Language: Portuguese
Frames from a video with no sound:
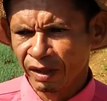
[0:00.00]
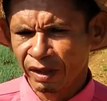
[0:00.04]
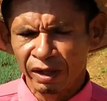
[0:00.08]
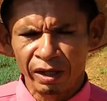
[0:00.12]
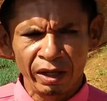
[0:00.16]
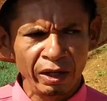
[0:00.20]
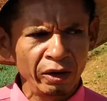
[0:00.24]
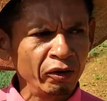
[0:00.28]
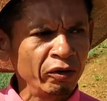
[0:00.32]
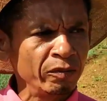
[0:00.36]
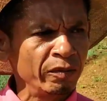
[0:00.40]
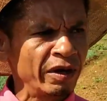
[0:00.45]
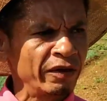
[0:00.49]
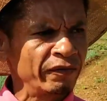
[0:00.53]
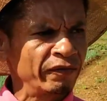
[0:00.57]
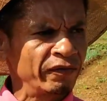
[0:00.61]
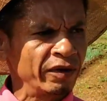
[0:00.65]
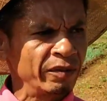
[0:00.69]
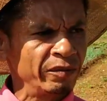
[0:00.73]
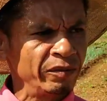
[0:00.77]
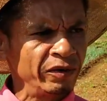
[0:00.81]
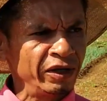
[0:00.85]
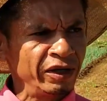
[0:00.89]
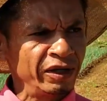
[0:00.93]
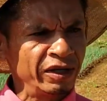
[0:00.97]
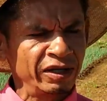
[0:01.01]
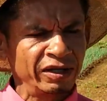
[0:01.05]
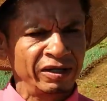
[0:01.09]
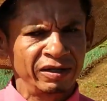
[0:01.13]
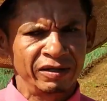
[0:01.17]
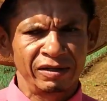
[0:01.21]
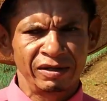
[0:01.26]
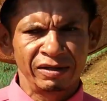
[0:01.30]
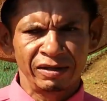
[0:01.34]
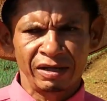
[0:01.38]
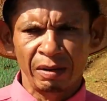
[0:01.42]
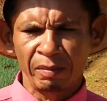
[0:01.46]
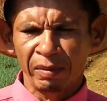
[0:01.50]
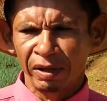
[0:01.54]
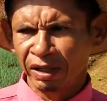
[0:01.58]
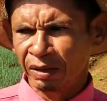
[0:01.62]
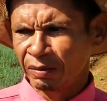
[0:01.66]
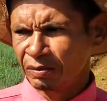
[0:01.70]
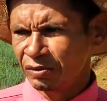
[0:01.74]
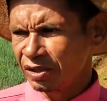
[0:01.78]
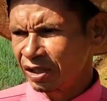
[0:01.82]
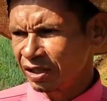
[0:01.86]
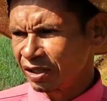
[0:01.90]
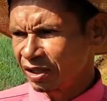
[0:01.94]
Eu e minha família
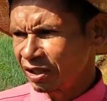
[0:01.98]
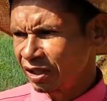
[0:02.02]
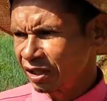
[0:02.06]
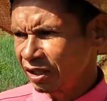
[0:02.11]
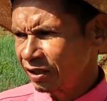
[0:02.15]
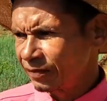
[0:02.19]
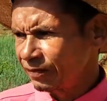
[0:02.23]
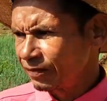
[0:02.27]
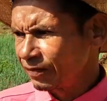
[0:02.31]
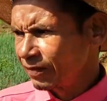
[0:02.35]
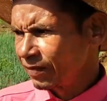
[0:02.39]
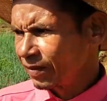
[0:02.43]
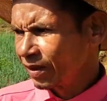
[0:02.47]
trabalhamos aqui,